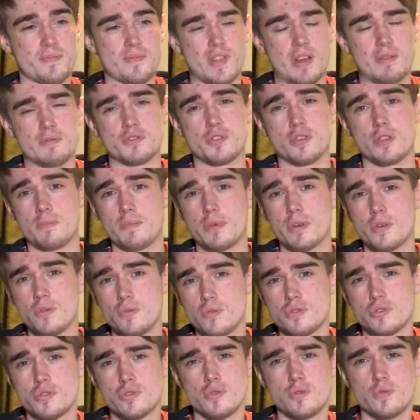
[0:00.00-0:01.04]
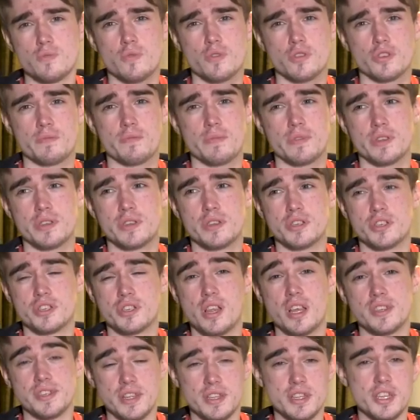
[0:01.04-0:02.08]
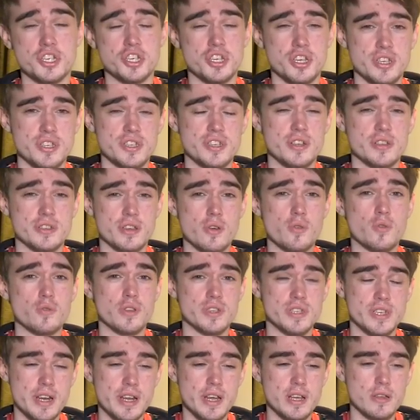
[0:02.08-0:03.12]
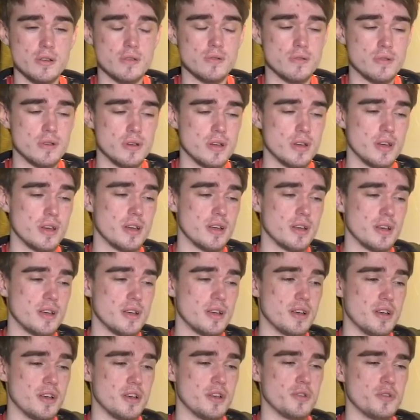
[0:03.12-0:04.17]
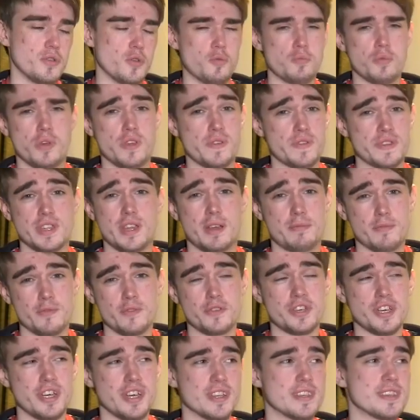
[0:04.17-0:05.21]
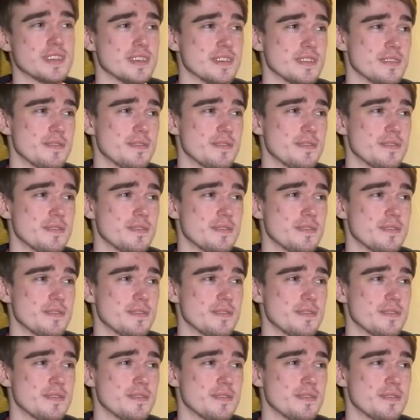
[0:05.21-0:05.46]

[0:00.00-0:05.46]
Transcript: Там что-то покушаю, может быть, желательно точнее сделать какую-то зарядку, но ну, у меня не всегда получается.